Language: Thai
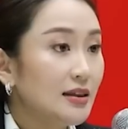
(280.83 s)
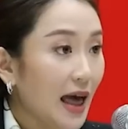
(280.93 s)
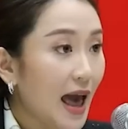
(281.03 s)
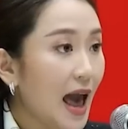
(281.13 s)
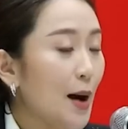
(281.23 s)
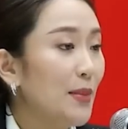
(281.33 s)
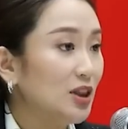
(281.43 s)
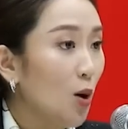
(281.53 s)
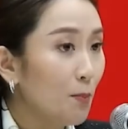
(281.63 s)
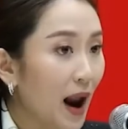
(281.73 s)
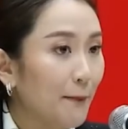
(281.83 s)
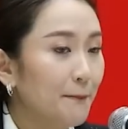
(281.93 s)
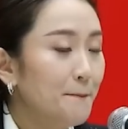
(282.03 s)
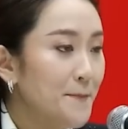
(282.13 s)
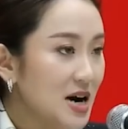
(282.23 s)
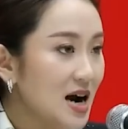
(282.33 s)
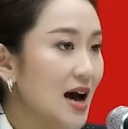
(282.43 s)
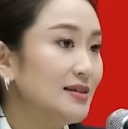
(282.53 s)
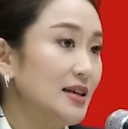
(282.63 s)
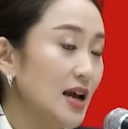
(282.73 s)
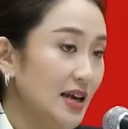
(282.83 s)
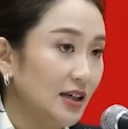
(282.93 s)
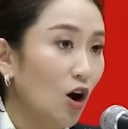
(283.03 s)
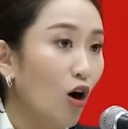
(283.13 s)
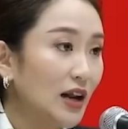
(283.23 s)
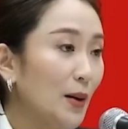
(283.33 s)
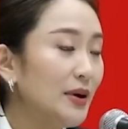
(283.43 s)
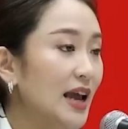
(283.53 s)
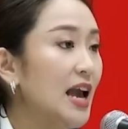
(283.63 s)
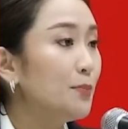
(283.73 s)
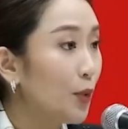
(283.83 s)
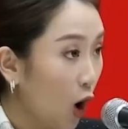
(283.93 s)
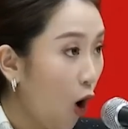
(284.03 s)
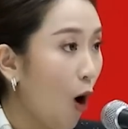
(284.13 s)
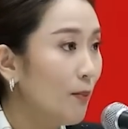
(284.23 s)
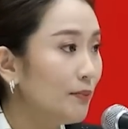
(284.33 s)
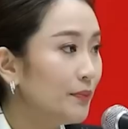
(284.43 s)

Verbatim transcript: แต่มันต้องปรับเมื่อเศรษฐกิจของทั้งประเทศพร้อม